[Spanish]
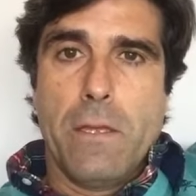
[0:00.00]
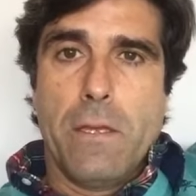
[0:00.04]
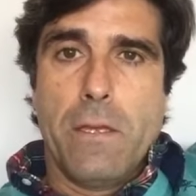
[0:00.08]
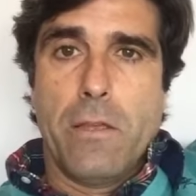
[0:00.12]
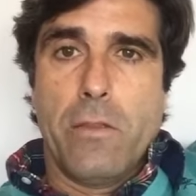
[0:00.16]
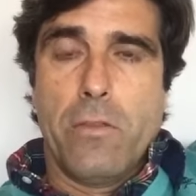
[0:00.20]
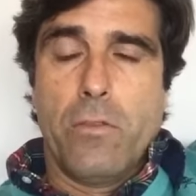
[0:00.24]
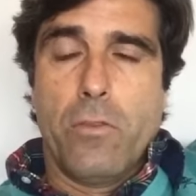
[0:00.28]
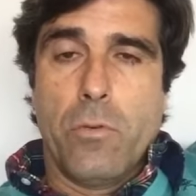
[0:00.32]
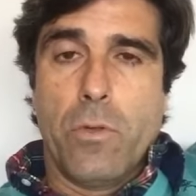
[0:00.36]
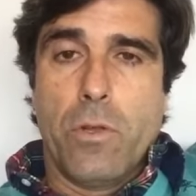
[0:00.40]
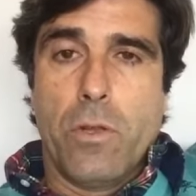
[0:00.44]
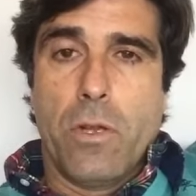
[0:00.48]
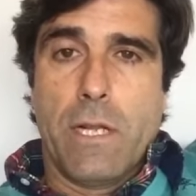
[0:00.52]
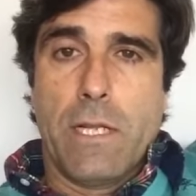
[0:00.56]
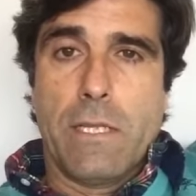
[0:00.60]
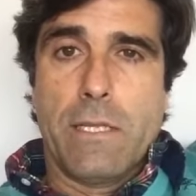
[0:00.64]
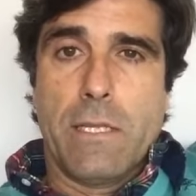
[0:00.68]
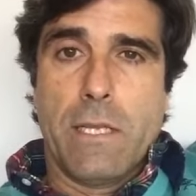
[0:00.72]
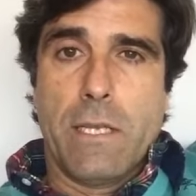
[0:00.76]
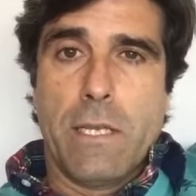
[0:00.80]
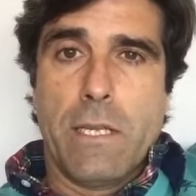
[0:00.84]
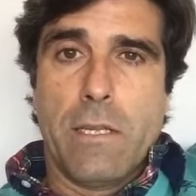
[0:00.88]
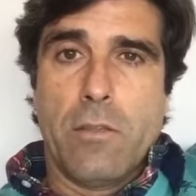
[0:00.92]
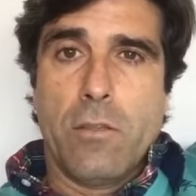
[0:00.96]
Estuvieron
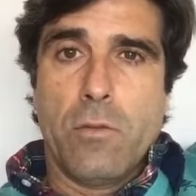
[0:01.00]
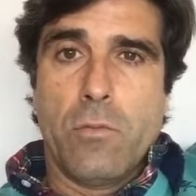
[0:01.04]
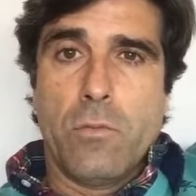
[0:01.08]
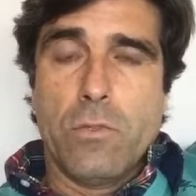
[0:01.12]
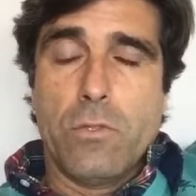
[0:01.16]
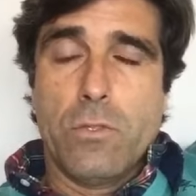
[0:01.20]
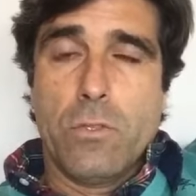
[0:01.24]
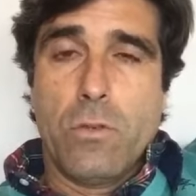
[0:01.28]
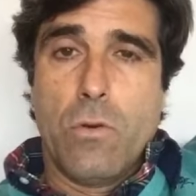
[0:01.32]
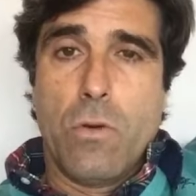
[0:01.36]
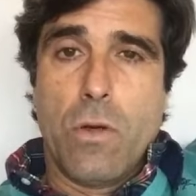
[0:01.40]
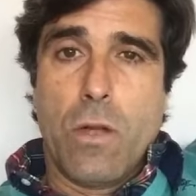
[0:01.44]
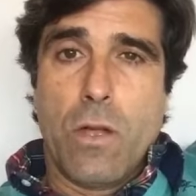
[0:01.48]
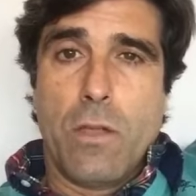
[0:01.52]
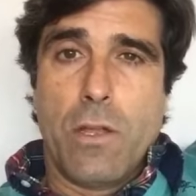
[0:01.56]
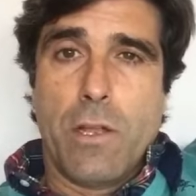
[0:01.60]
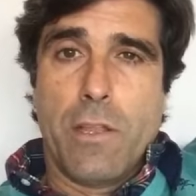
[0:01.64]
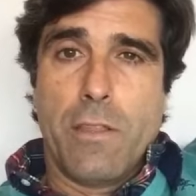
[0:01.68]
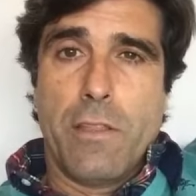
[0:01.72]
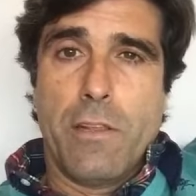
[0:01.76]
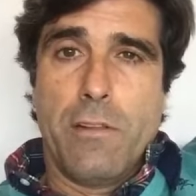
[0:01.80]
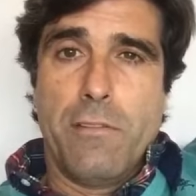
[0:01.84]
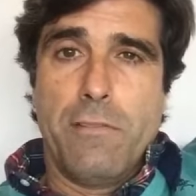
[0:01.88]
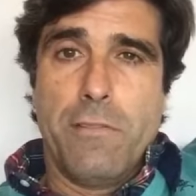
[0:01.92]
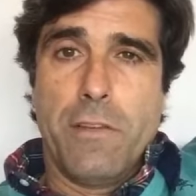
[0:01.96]
alternando muchos
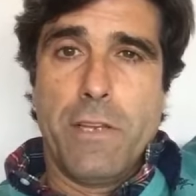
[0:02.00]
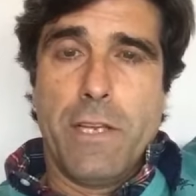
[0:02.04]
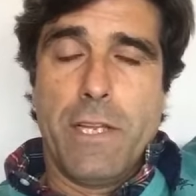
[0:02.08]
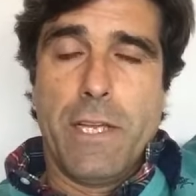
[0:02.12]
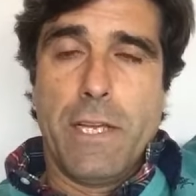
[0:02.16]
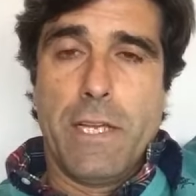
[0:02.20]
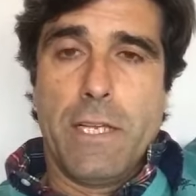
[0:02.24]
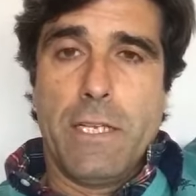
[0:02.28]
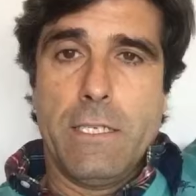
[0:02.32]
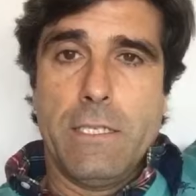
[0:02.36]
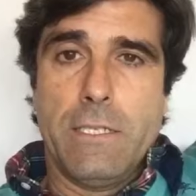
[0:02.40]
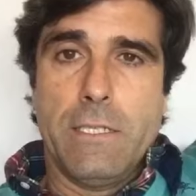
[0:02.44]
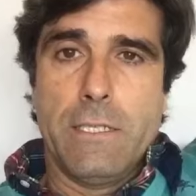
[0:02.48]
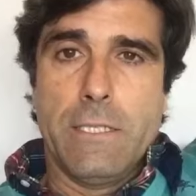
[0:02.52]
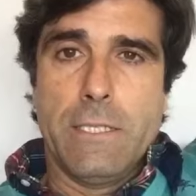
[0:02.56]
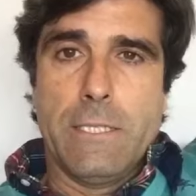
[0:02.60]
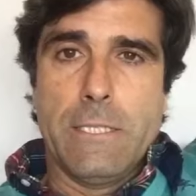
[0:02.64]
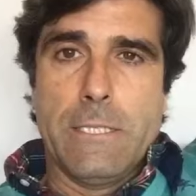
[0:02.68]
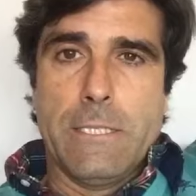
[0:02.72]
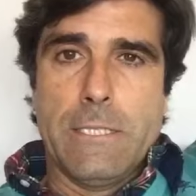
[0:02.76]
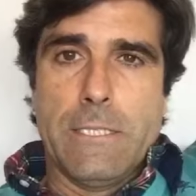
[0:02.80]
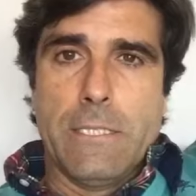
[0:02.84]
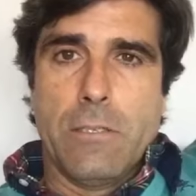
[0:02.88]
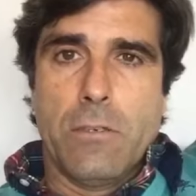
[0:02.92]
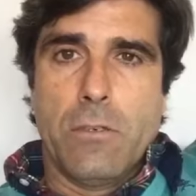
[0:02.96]
jugadores del filial
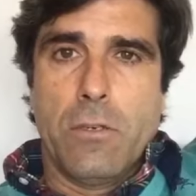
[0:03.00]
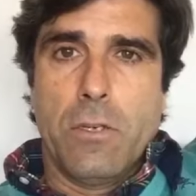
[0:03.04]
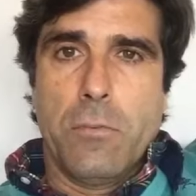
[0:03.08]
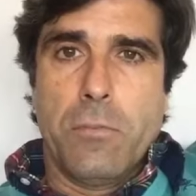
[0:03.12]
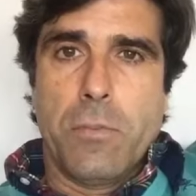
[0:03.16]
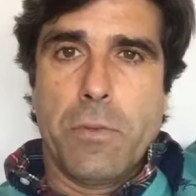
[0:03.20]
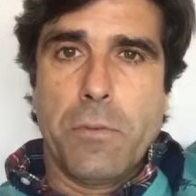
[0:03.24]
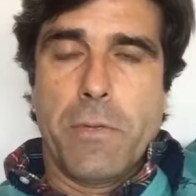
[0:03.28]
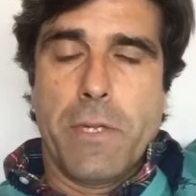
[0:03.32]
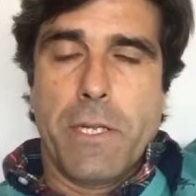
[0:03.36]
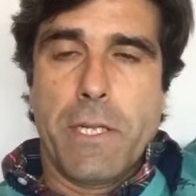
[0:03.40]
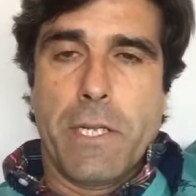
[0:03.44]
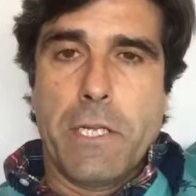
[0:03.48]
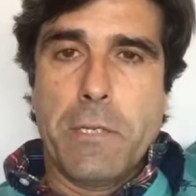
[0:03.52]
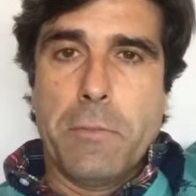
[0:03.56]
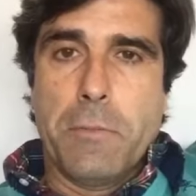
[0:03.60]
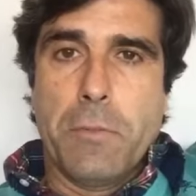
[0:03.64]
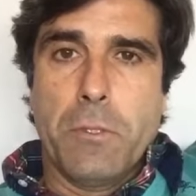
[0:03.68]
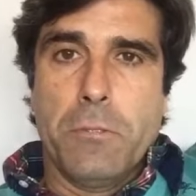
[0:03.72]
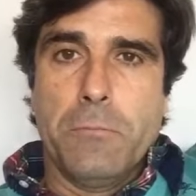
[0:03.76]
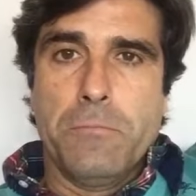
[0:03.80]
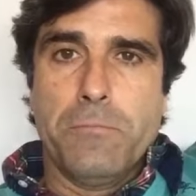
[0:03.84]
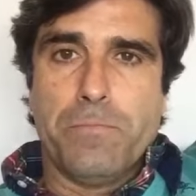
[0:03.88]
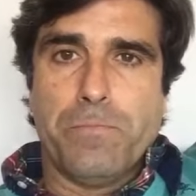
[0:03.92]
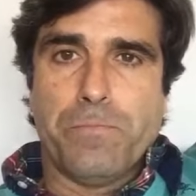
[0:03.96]
con el primer
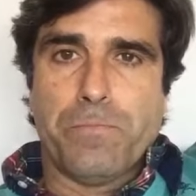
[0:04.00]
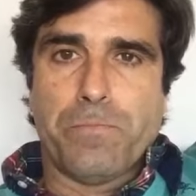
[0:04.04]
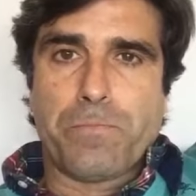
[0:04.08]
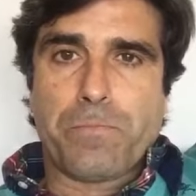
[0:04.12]
equipo